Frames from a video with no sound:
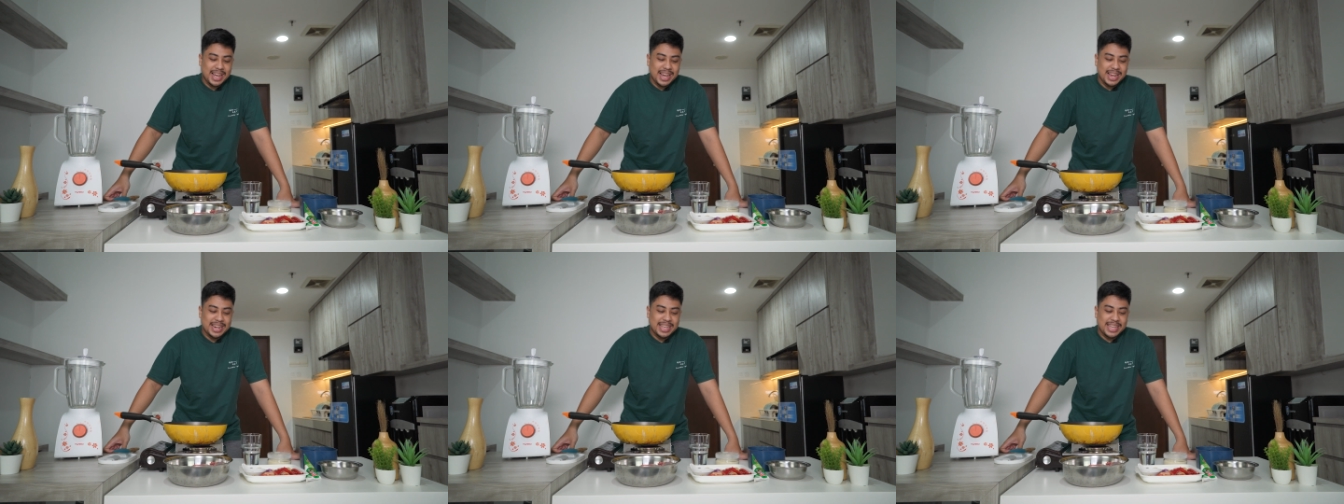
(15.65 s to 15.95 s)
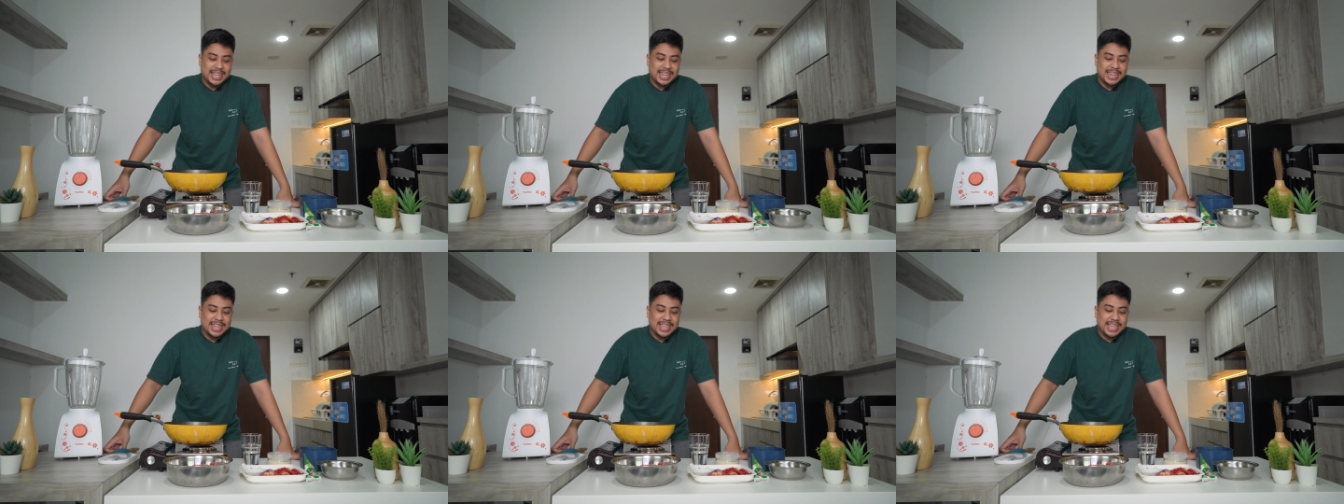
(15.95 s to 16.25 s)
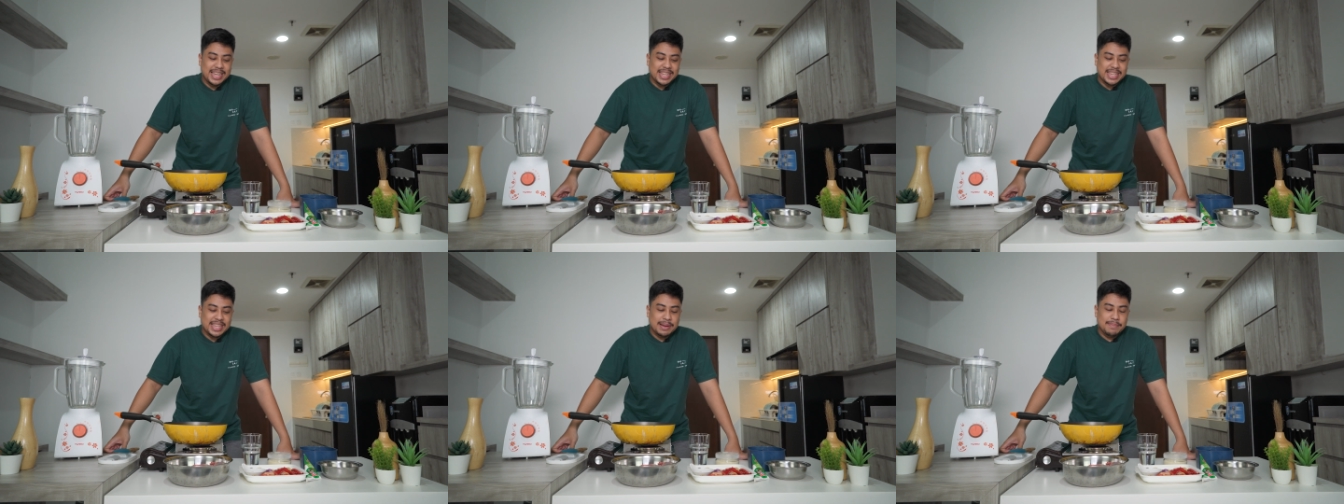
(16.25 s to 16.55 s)
Kali ini
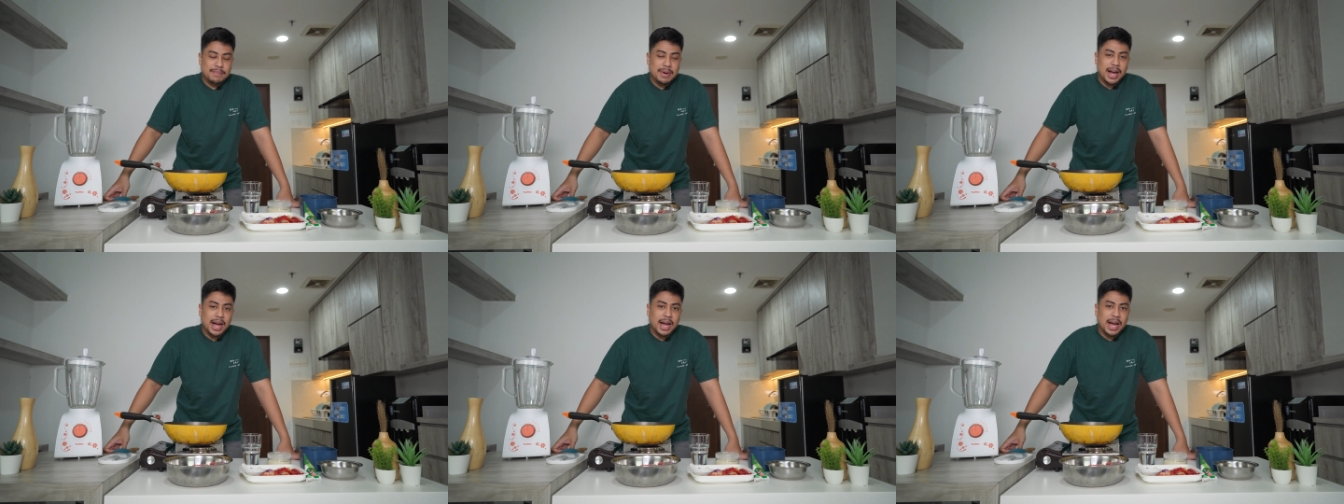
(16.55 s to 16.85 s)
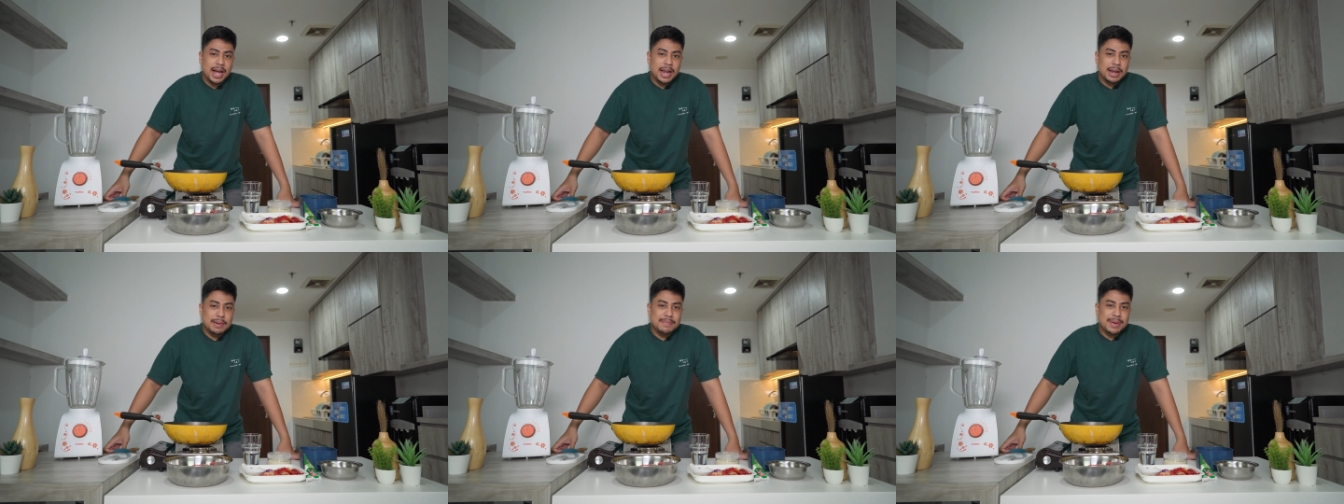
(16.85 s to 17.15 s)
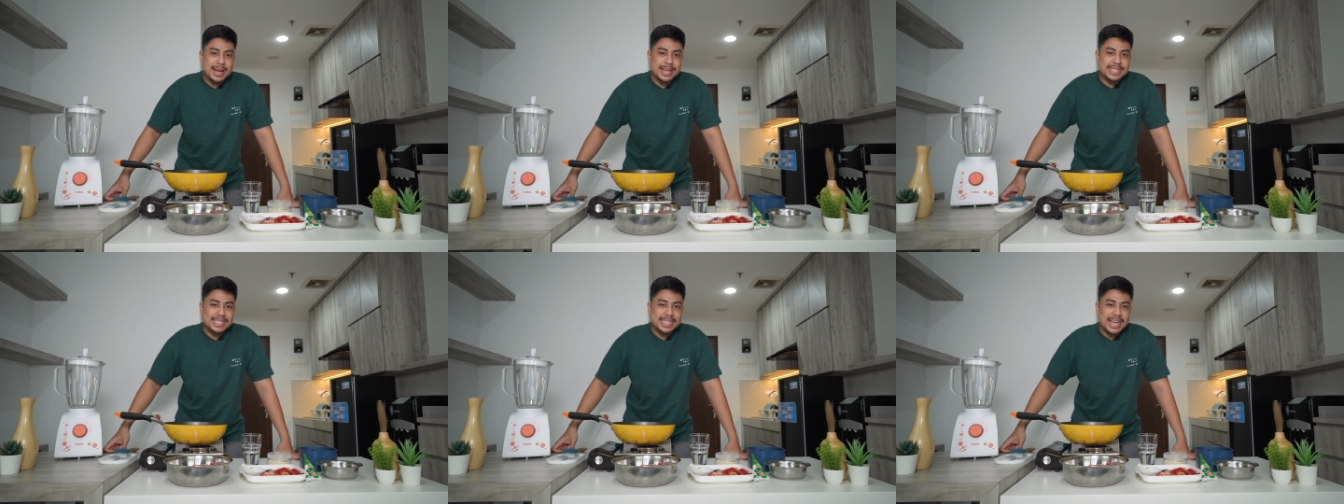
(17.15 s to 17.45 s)
kita bakal
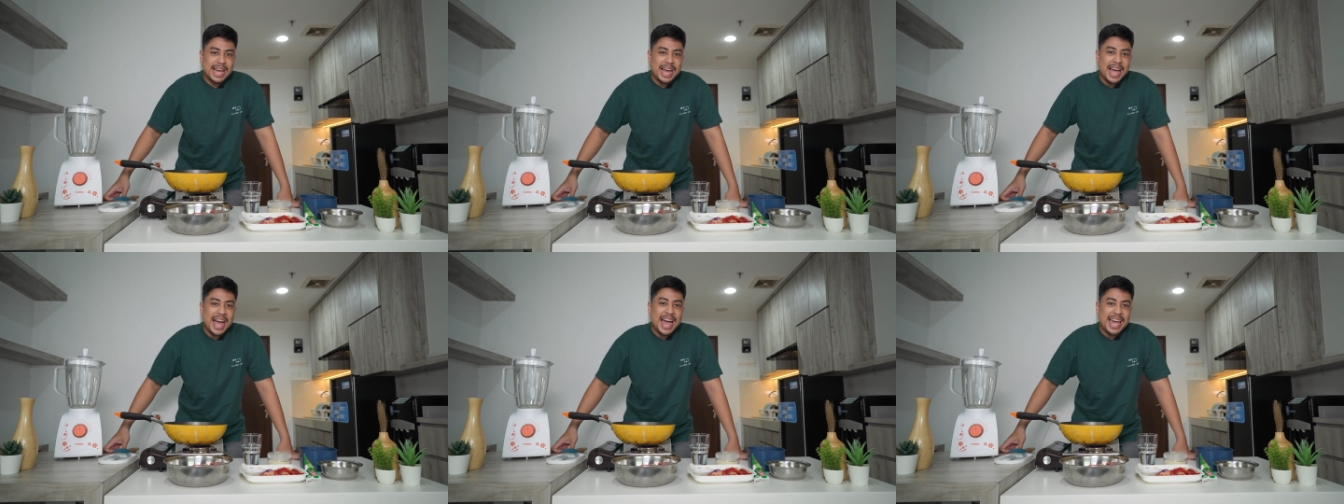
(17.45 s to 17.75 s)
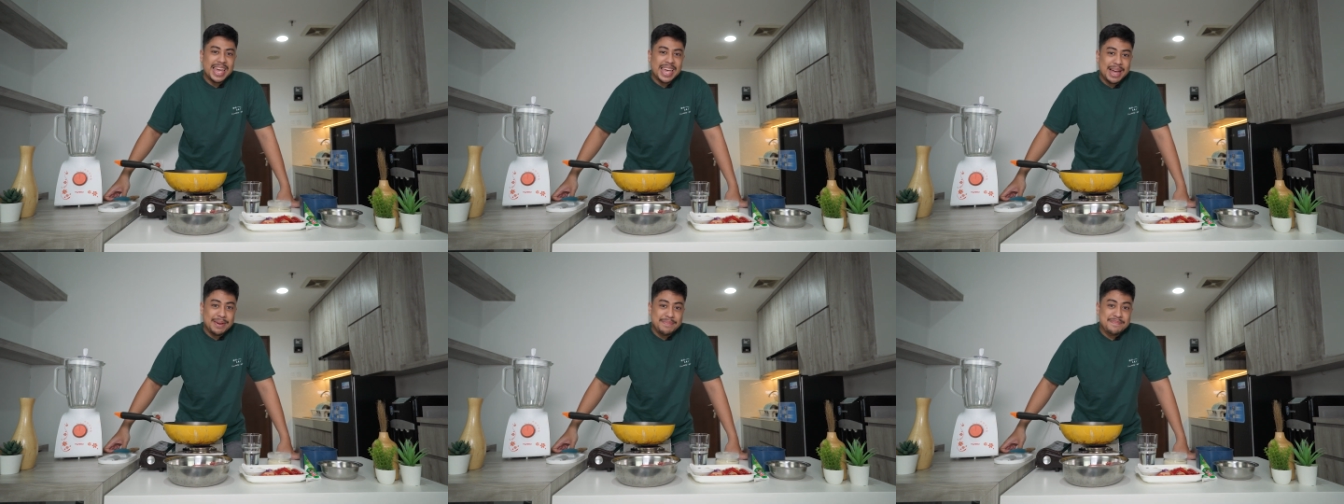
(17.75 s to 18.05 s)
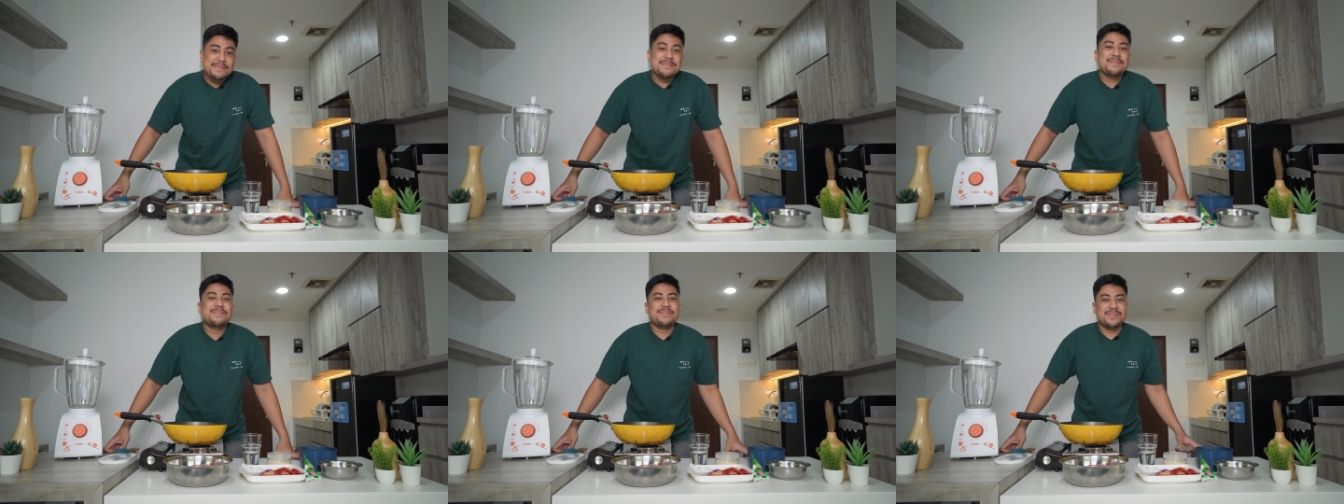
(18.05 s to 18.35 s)
masak
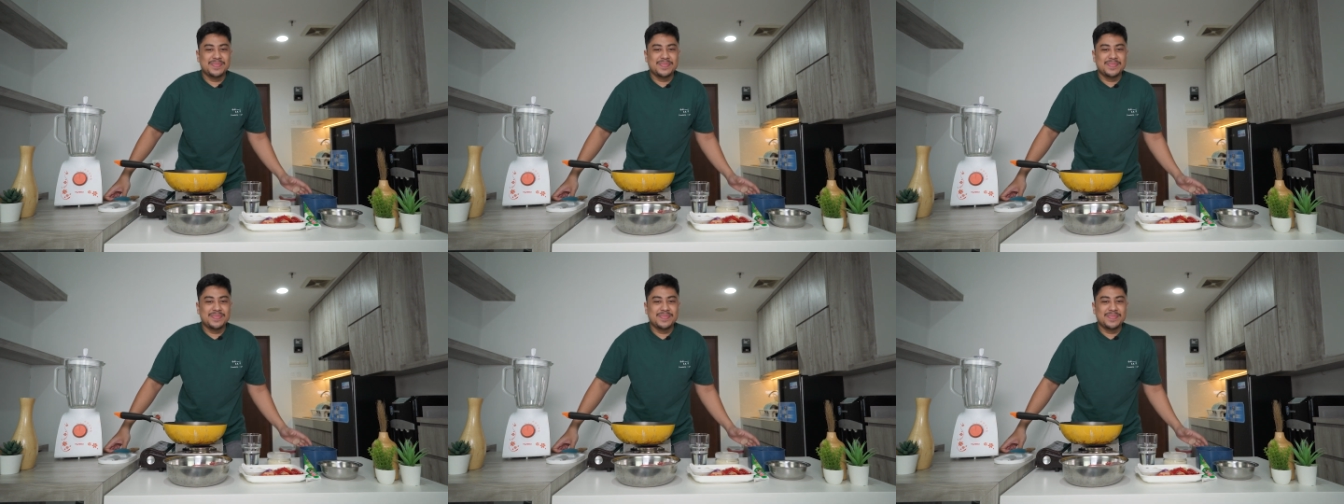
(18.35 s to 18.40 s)
ayam